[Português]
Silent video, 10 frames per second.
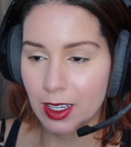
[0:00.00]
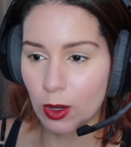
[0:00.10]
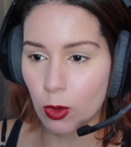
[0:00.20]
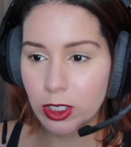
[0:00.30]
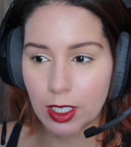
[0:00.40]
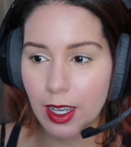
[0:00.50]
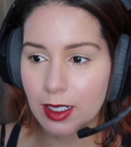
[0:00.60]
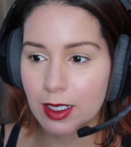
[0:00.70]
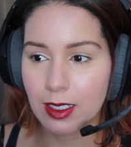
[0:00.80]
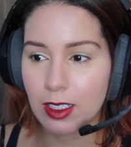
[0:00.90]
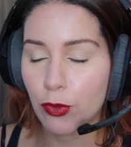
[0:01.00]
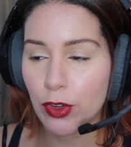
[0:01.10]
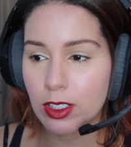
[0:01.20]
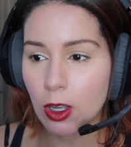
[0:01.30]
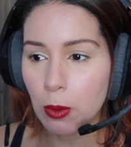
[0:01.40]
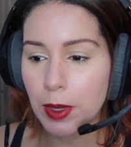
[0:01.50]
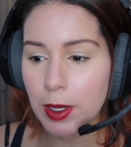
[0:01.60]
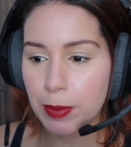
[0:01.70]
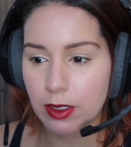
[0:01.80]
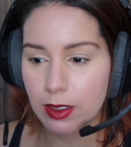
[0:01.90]
o trailer aqui foi tão
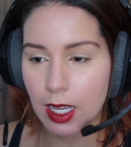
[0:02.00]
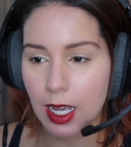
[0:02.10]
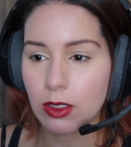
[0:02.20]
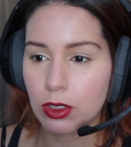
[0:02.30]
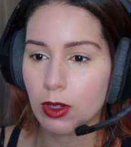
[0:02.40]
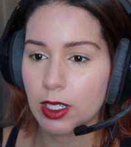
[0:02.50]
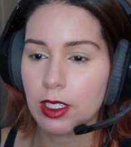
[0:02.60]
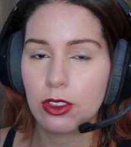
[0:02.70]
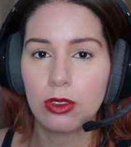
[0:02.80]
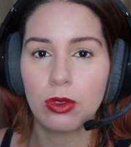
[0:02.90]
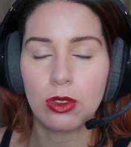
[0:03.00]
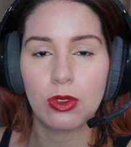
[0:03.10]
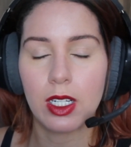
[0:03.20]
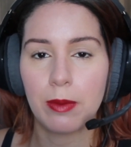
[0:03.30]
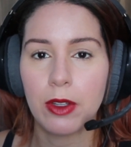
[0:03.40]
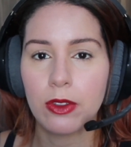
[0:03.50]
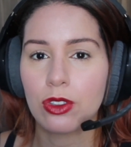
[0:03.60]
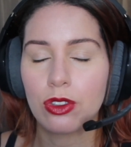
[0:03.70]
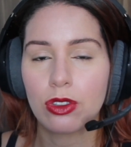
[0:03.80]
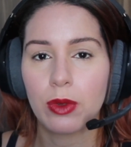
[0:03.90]
bem pensado que eu acredito que os elementos
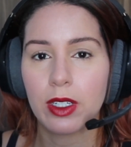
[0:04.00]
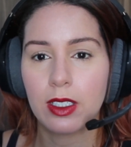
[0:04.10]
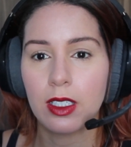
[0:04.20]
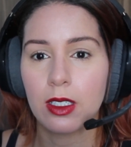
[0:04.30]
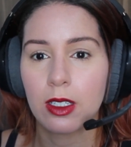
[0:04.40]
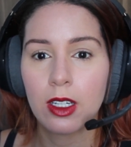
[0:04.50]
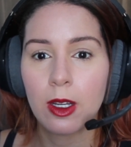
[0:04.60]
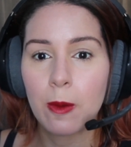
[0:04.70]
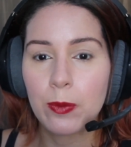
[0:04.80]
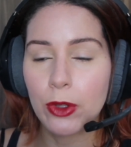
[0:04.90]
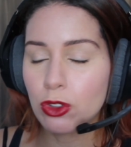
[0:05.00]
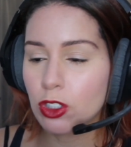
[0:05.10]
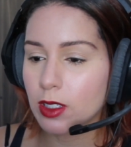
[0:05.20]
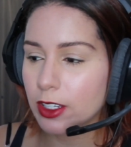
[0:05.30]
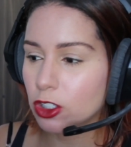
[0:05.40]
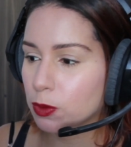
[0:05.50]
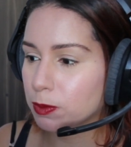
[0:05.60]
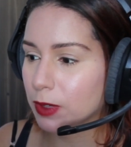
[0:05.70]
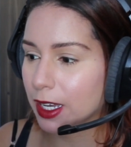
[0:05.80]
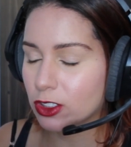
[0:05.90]
que estão aqui não te dão
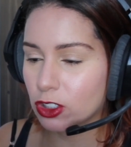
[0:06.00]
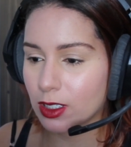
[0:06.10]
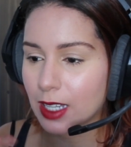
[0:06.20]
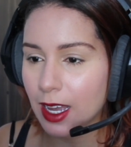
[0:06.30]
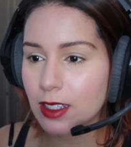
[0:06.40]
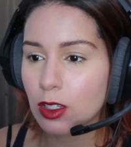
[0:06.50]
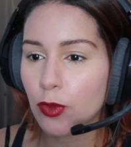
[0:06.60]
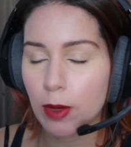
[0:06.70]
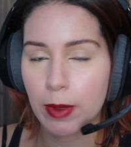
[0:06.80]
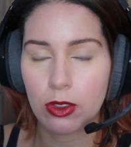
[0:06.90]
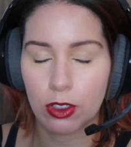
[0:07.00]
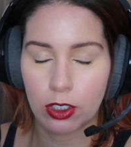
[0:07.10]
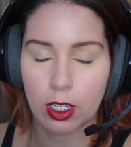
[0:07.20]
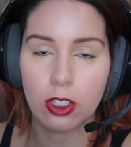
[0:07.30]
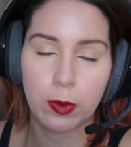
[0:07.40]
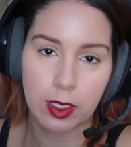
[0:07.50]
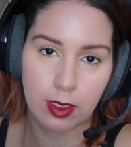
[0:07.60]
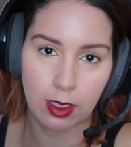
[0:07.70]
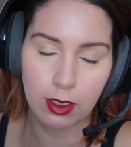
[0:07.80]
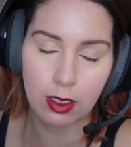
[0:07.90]
te dá as informações que a gente
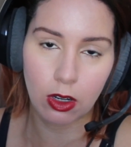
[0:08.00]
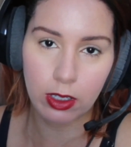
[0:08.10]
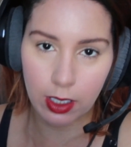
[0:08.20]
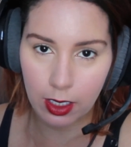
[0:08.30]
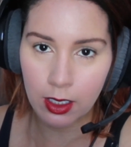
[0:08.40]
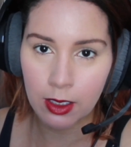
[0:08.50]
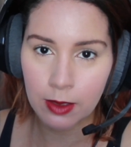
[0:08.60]
precisa, ok?